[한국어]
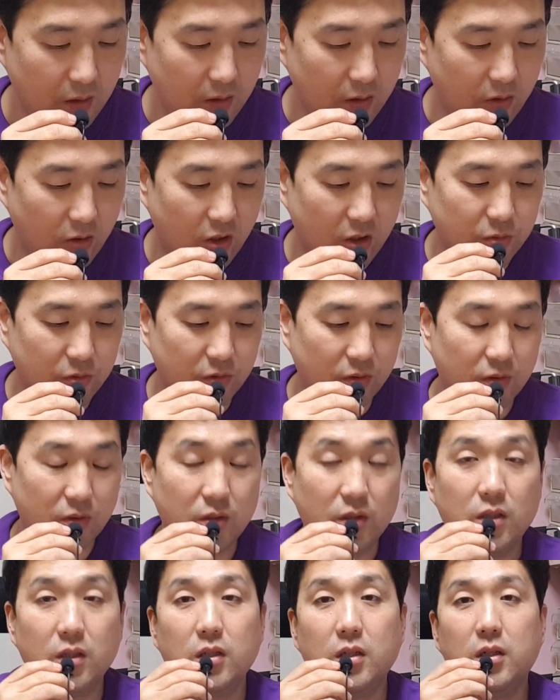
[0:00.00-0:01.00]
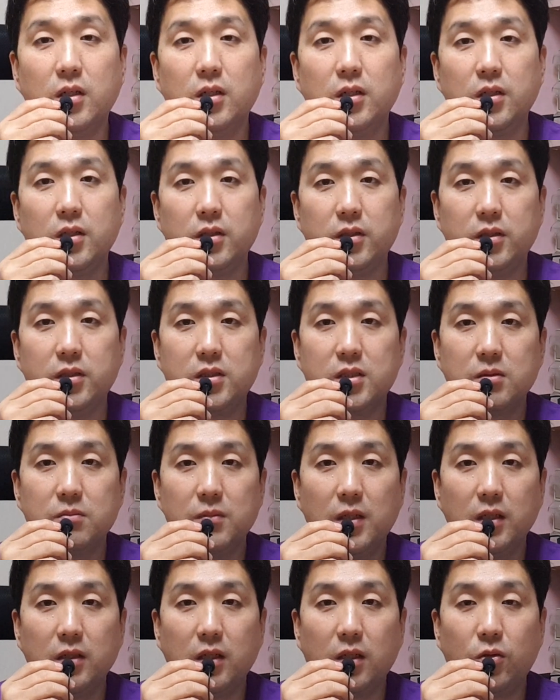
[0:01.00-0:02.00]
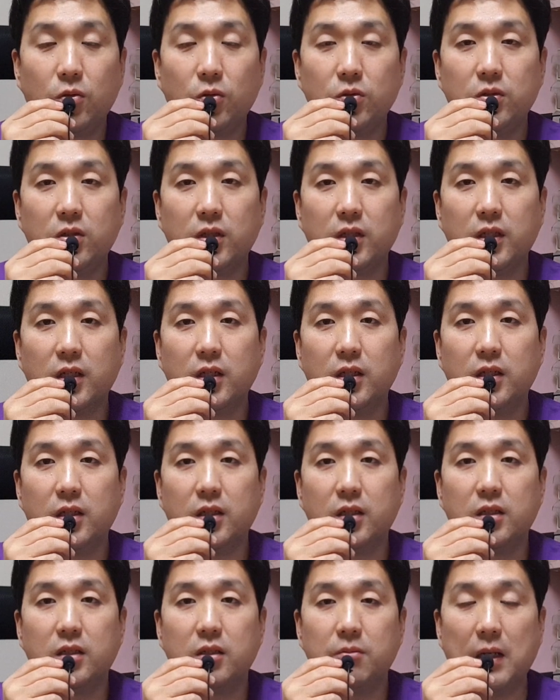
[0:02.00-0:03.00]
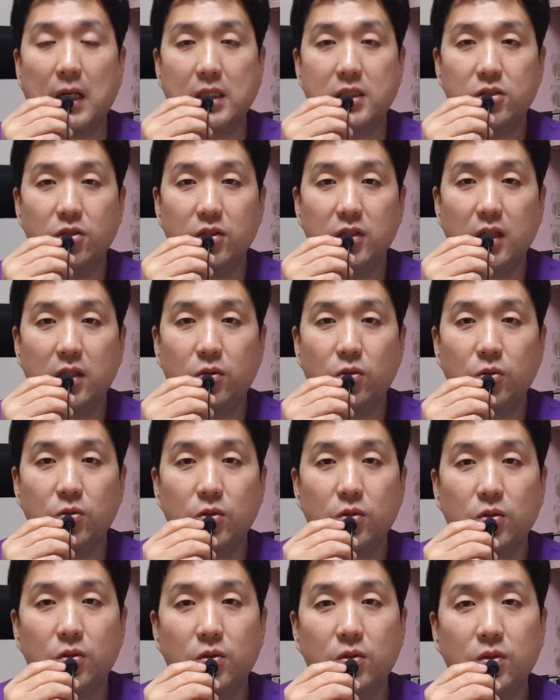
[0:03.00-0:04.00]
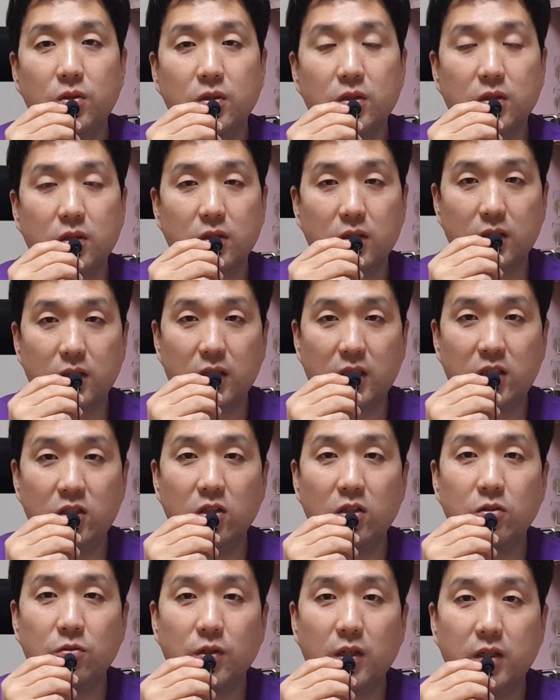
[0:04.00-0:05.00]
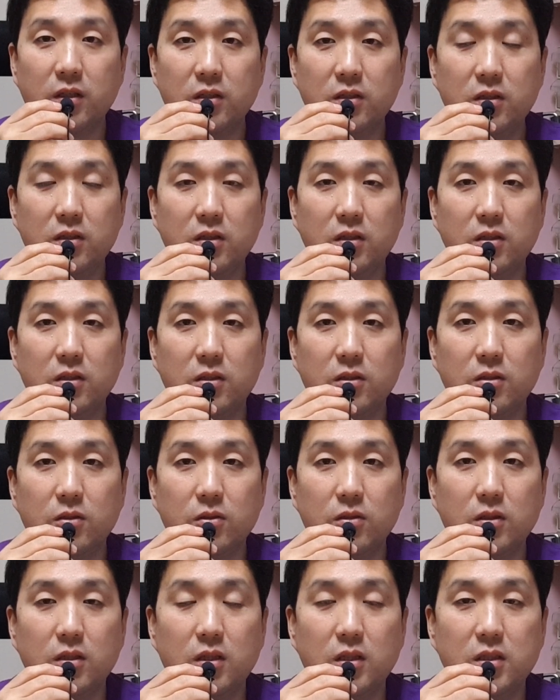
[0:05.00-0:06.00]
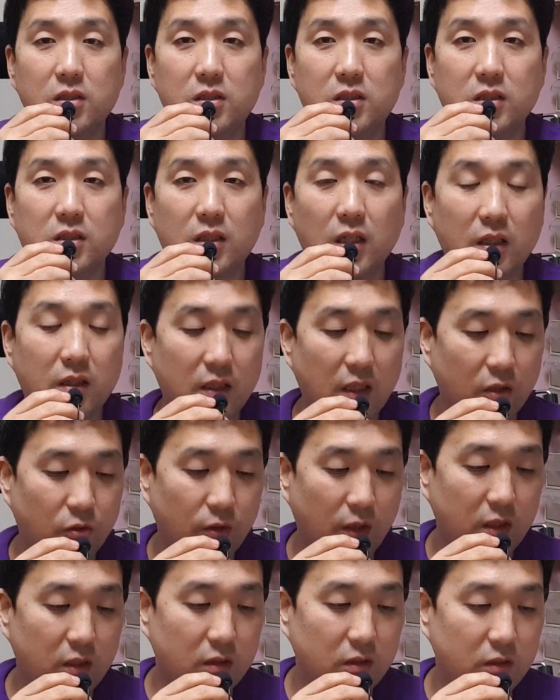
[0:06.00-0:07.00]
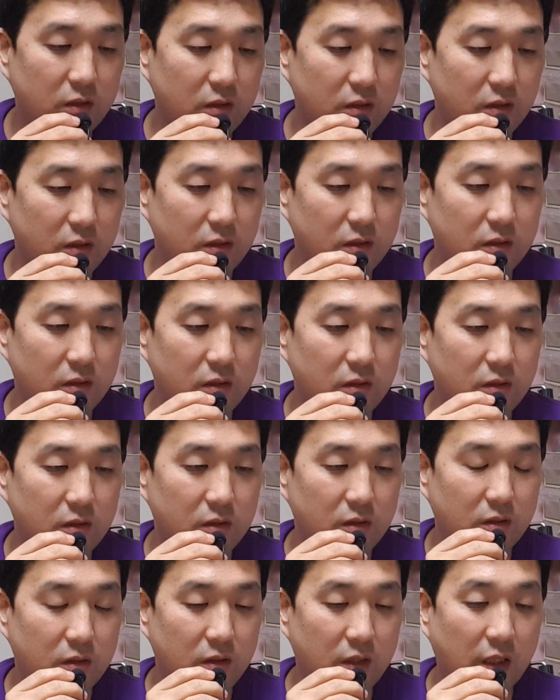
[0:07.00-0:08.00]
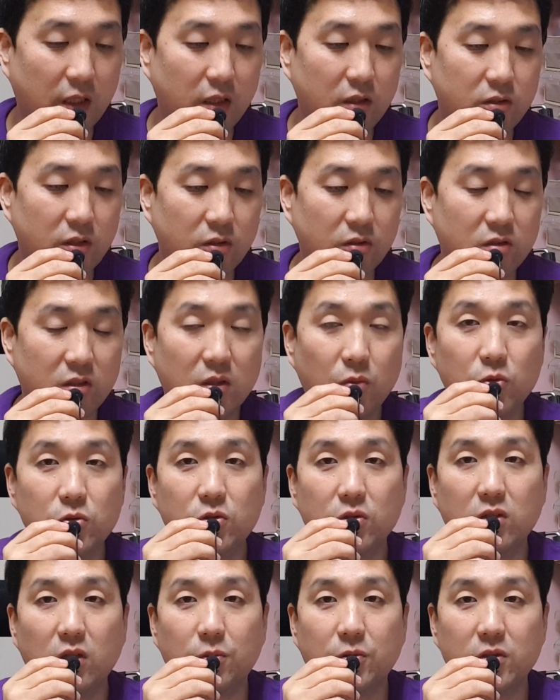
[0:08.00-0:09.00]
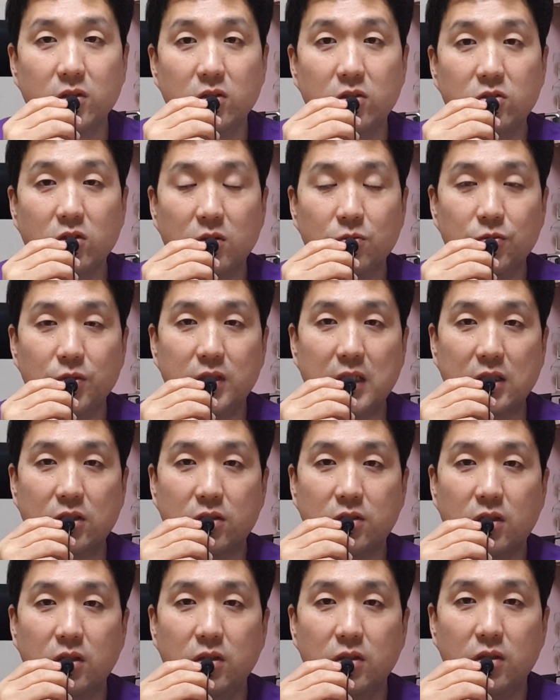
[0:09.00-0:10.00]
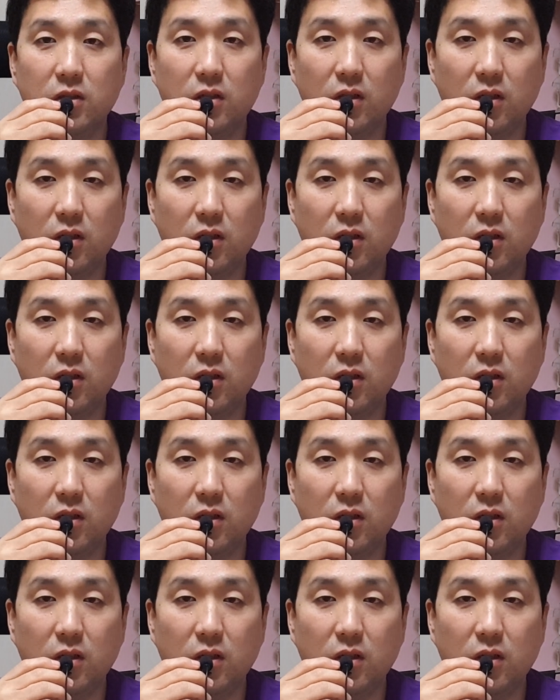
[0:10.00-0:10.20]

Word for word: 여러분, 이승만 대통령이나 박정희 대통령 기념관을 짓겠다고 하는 얘기를 전 들어본 적이 없거든요. 정부에 나서서.